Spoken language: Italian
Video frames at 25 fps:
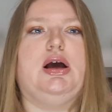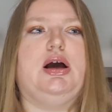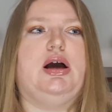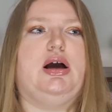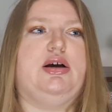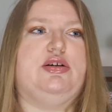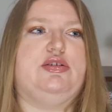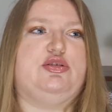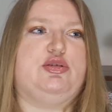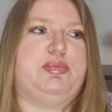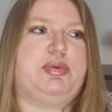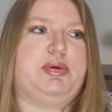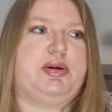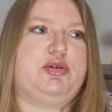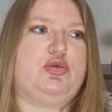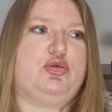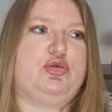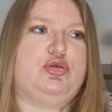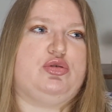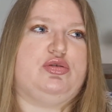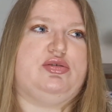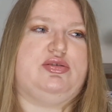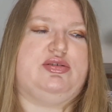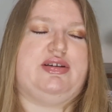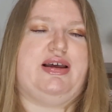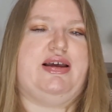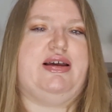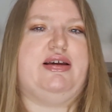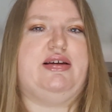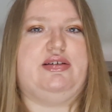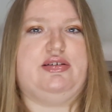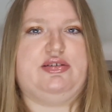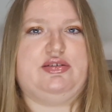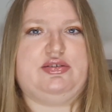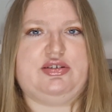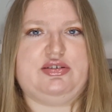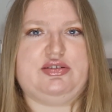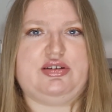eh, soprattutto se
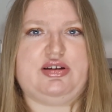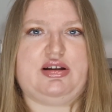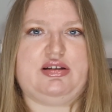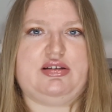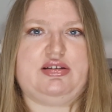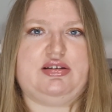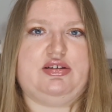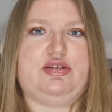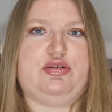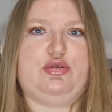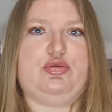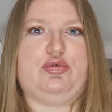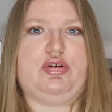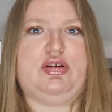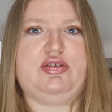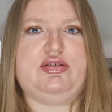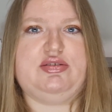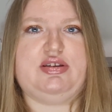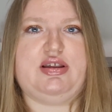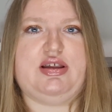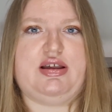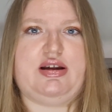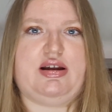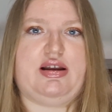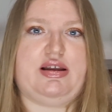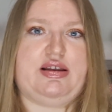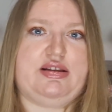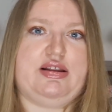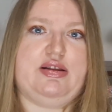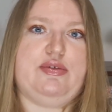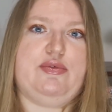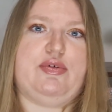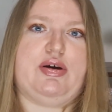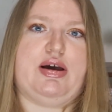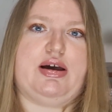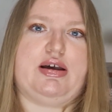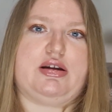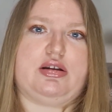si tratta di una sera in
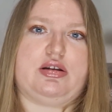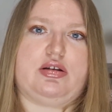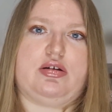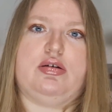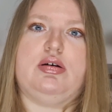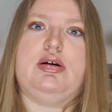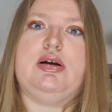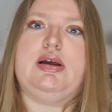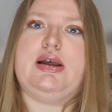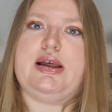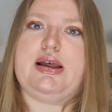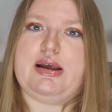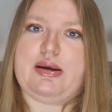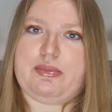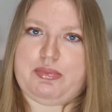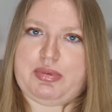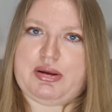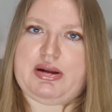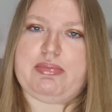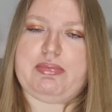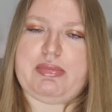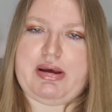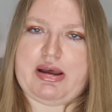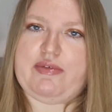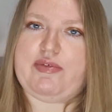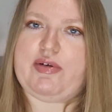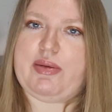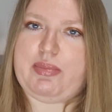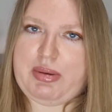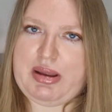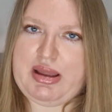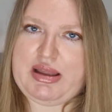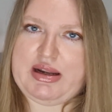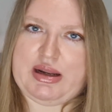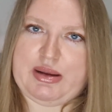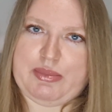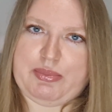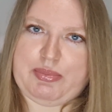inverno, per me va
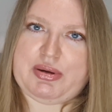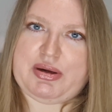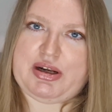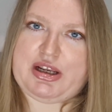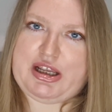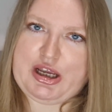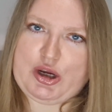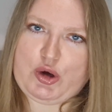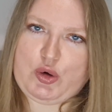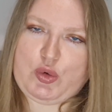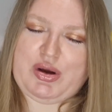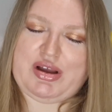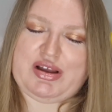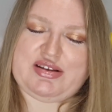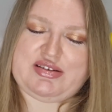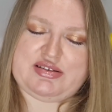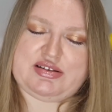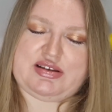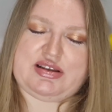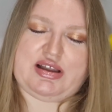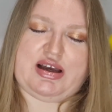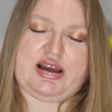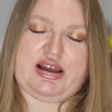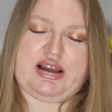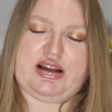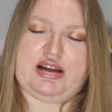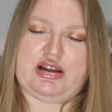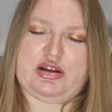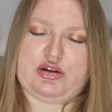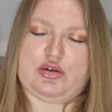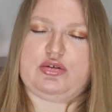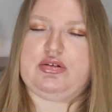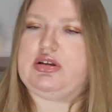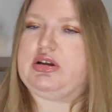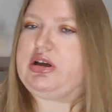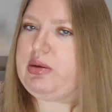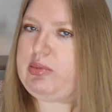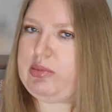bene perché questa è la
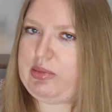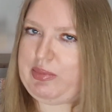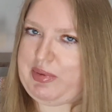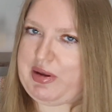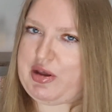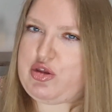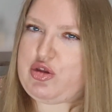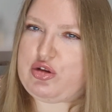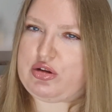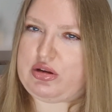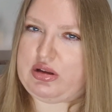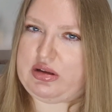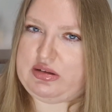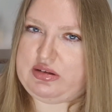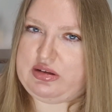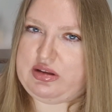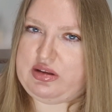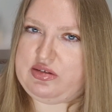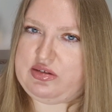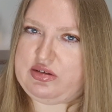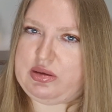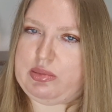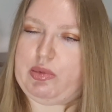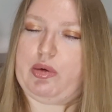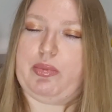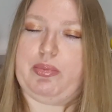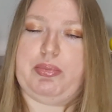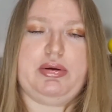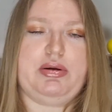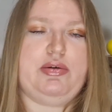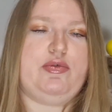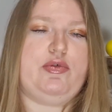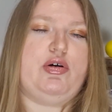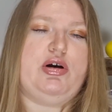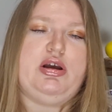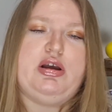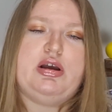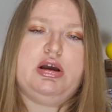nota che mi piace tantissimo, per
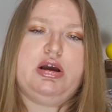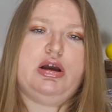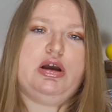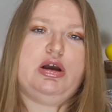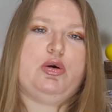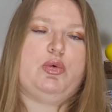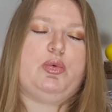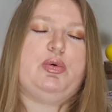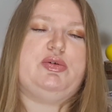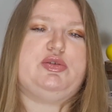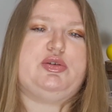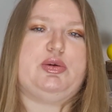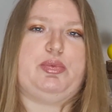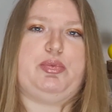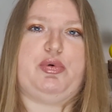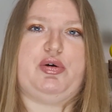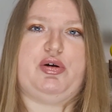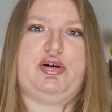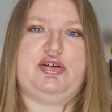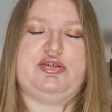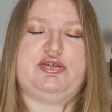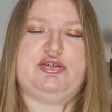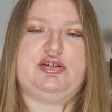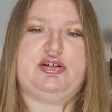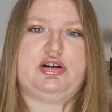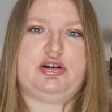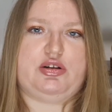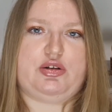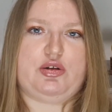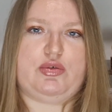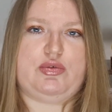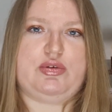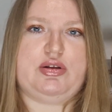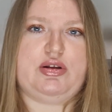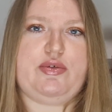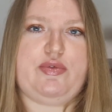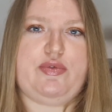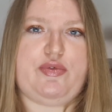voi questo può essere
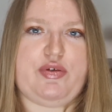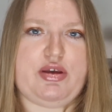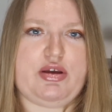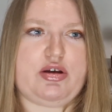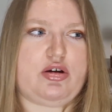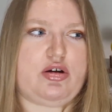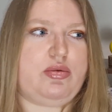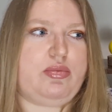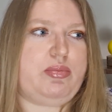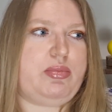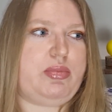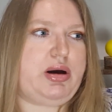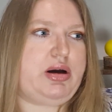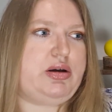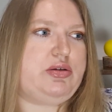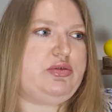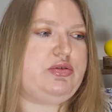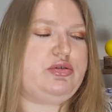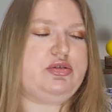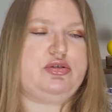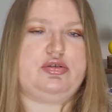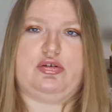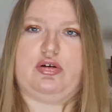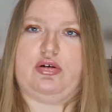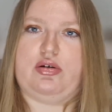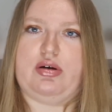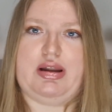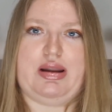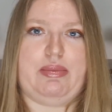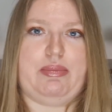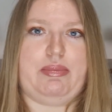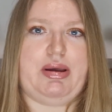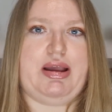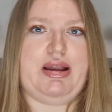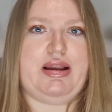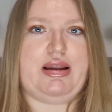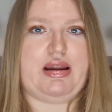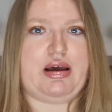non il fico ma non so la
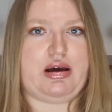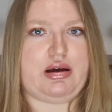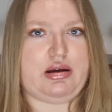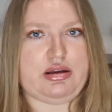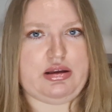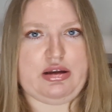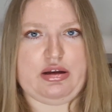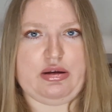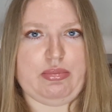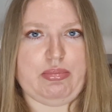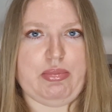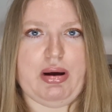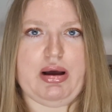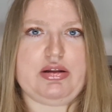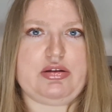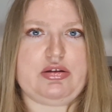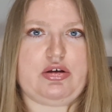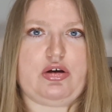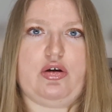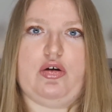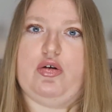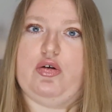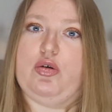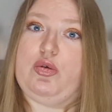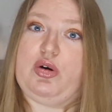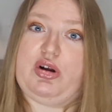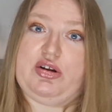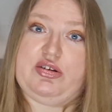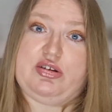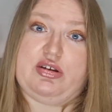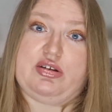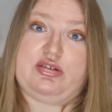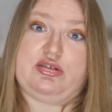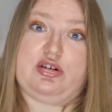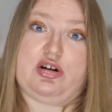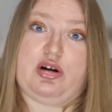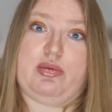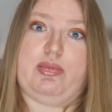mela, il mango,
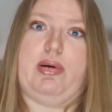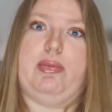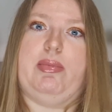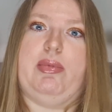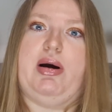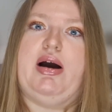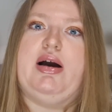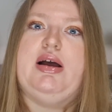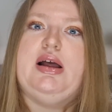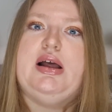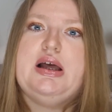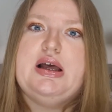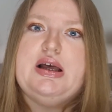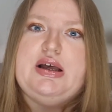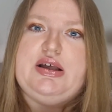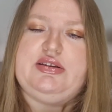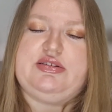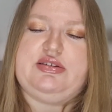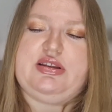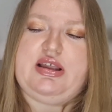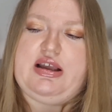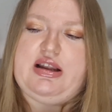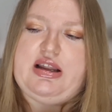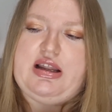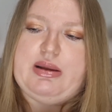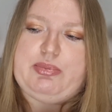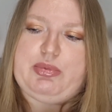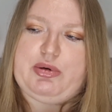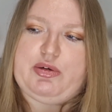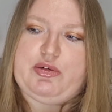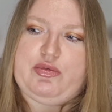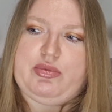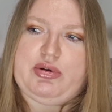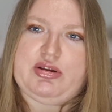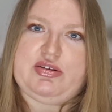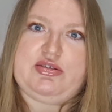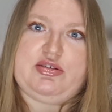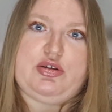qualsiasi roba, ma se la
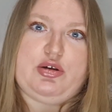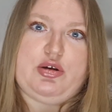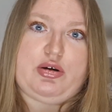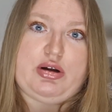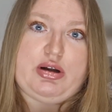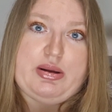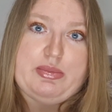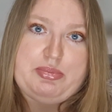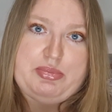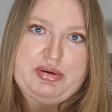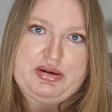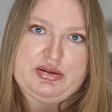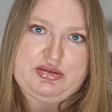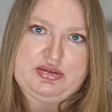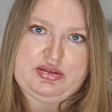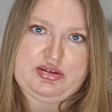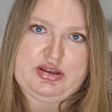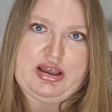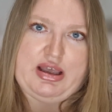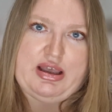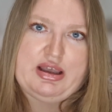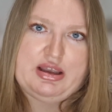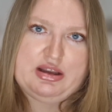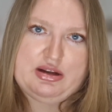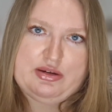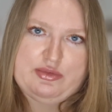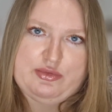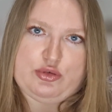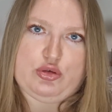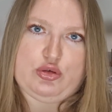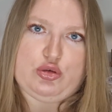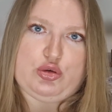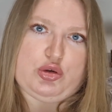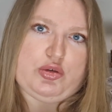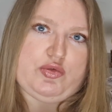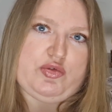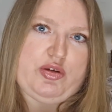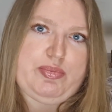profumazione per sé, il
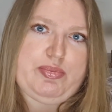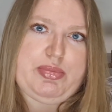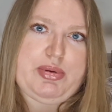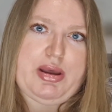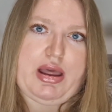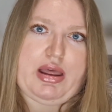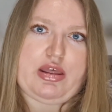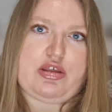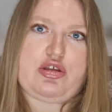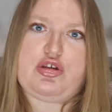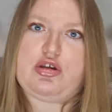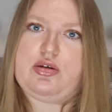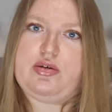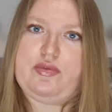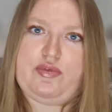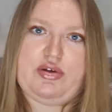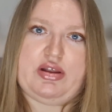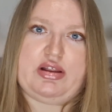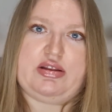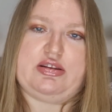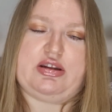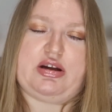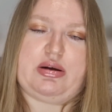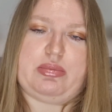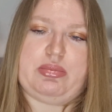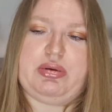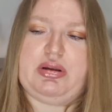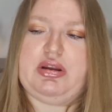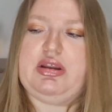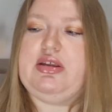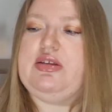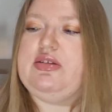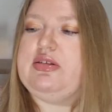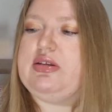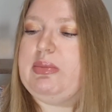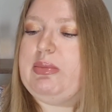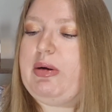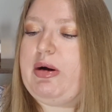frutto vi piace vi andrà
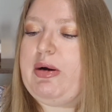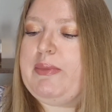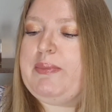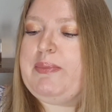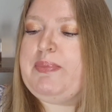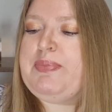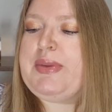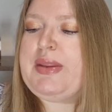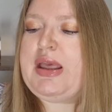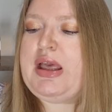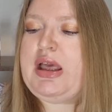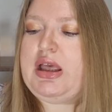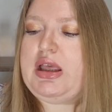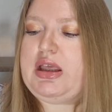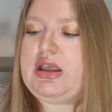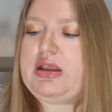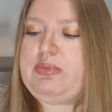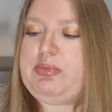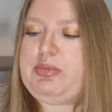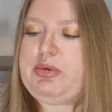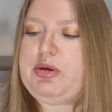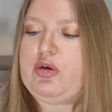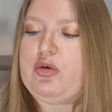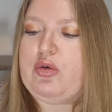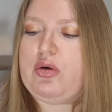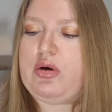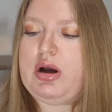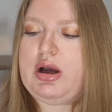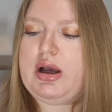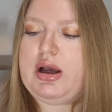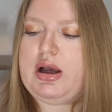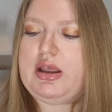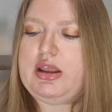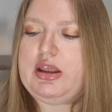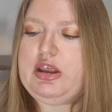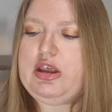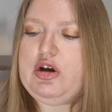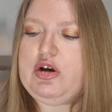benissimo. In più
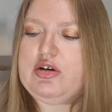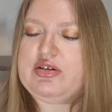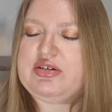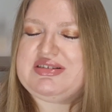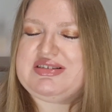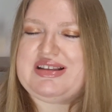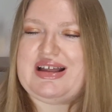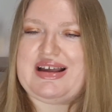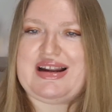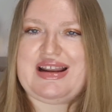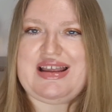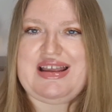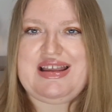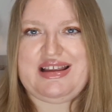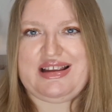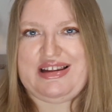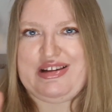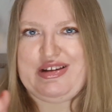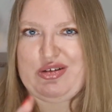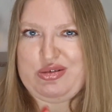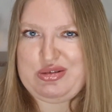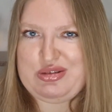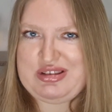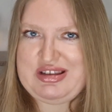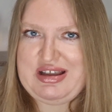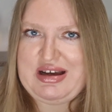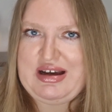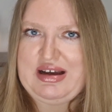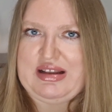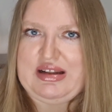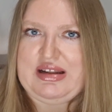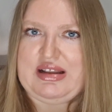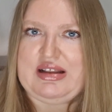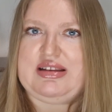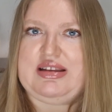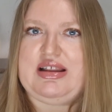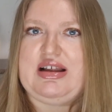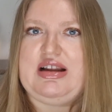io starei
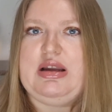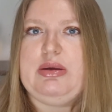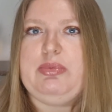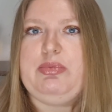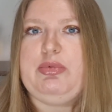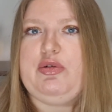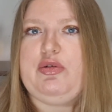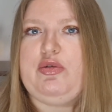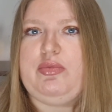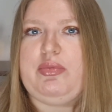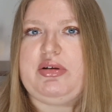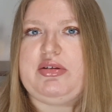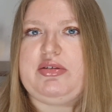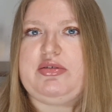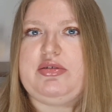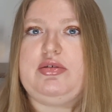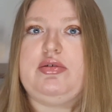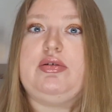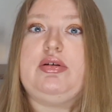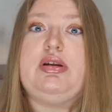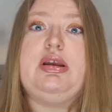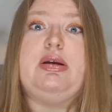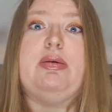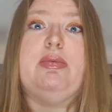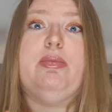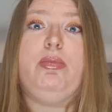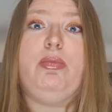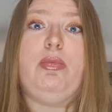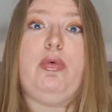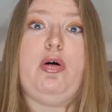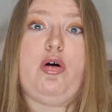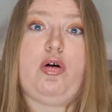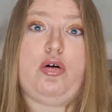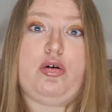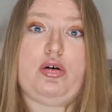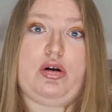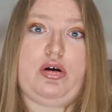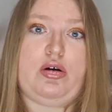lontana dalle profumazioni
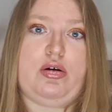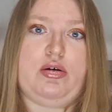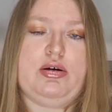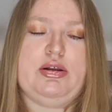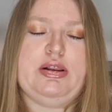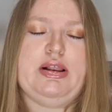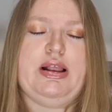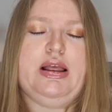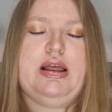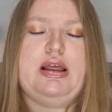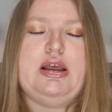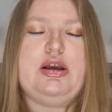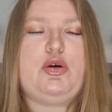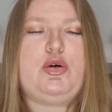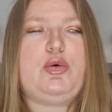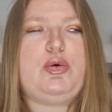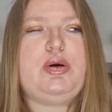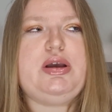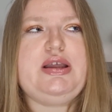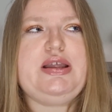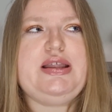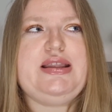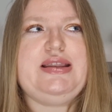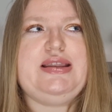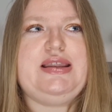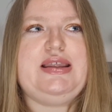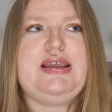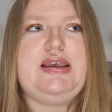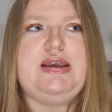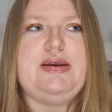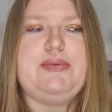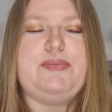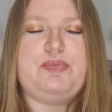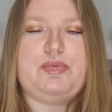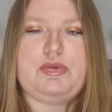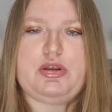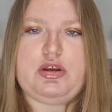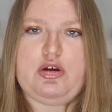mono,
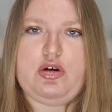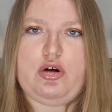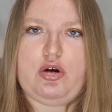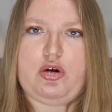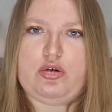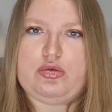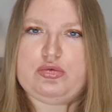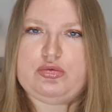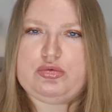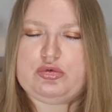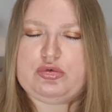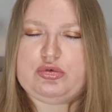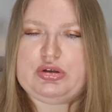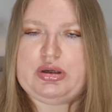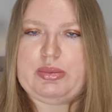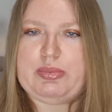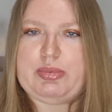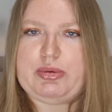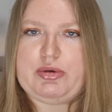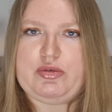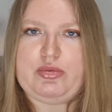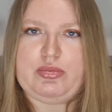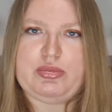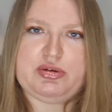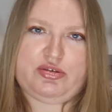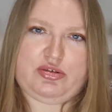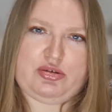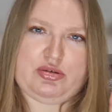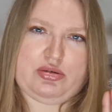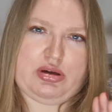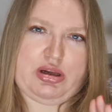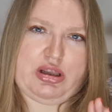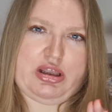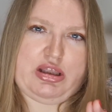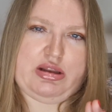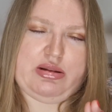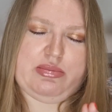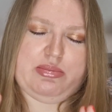quindi io ho una profumazione
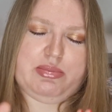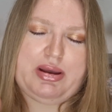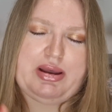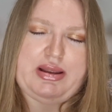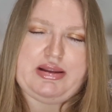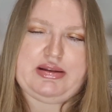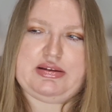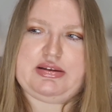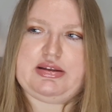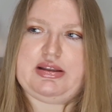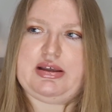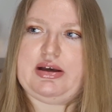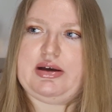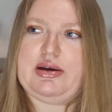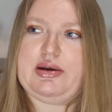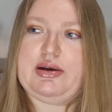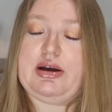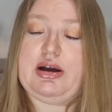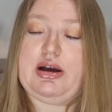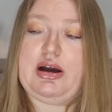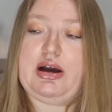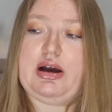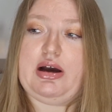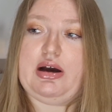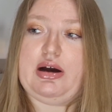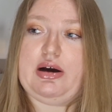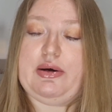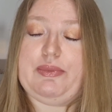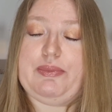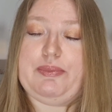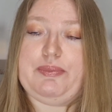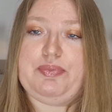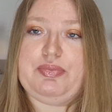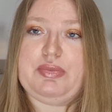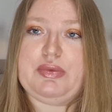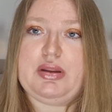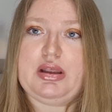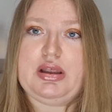in mente
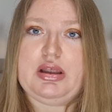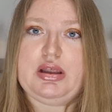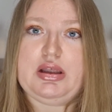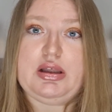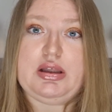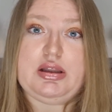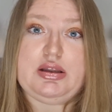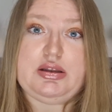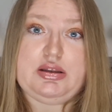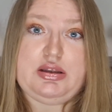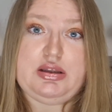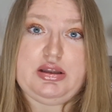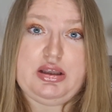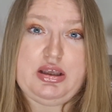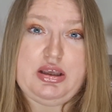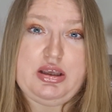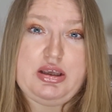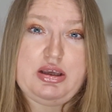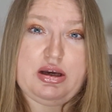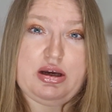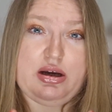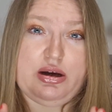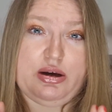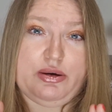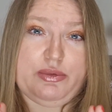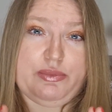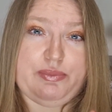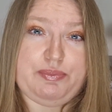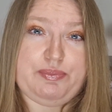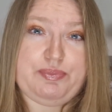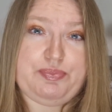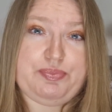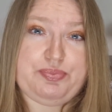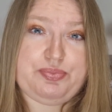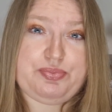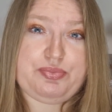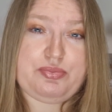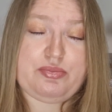um, di, um,
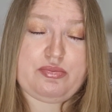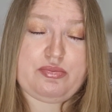ehm,